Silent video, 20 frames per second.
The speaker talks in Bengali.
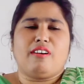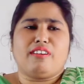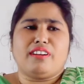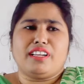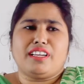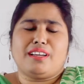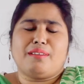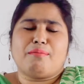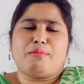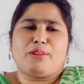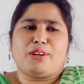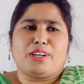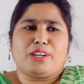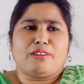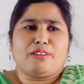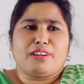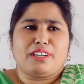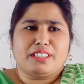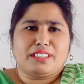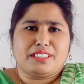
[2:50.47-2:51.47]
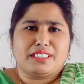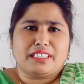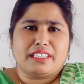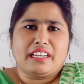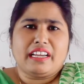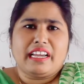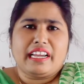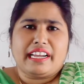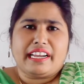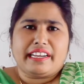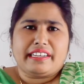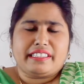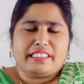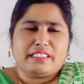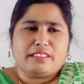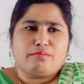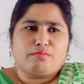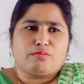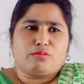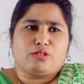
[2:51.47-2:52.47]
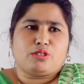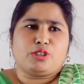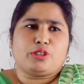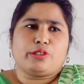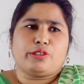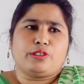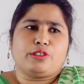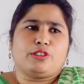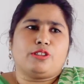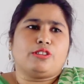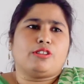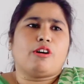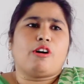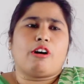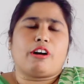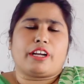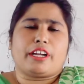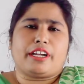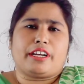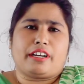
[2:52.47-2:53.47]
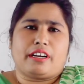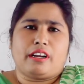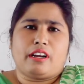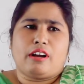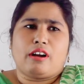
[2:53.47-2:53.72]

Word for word: অনেকে মনে করেন যে এটি সৈয়দ হকের